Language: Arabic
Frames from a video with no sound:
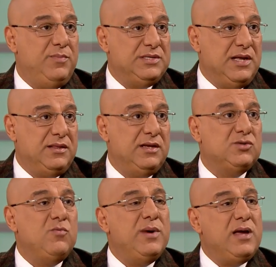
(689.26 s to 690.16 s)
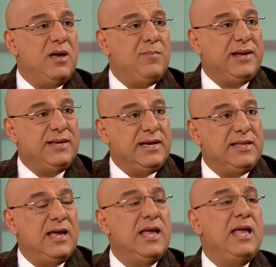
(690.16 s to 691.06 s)
البيزنطي ثم جاء بعد
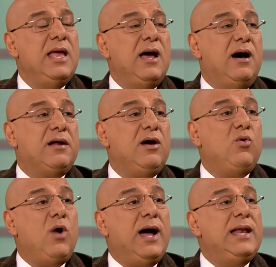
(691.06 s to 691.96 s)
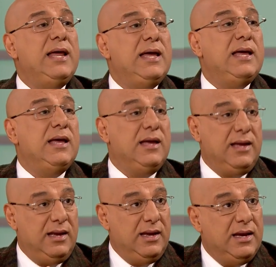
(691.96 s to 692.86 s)
كده راحوا على
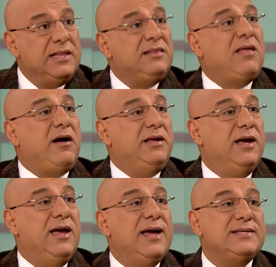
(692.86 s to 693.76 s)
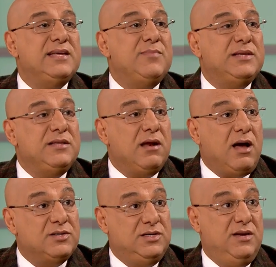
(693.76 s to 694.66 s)
انطاكيا هذه المدينه
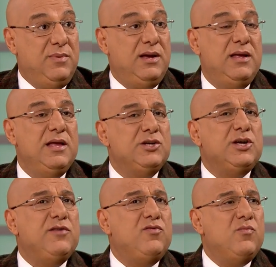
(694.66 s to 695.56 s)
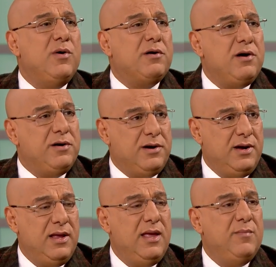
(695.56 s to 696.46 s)
العظيمه شافوا
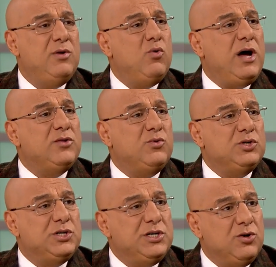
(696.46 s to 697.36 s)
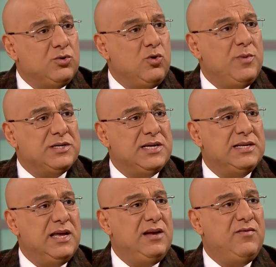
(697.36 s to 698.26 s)
مراره من 21 أكتوبر
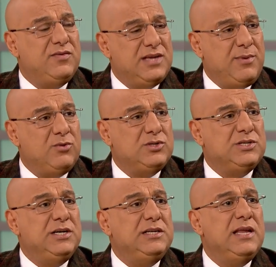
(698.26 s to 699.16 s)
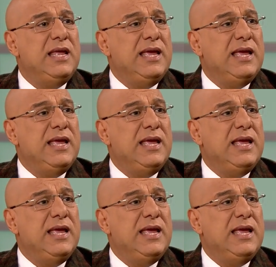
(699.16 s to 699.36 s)
سنة 1097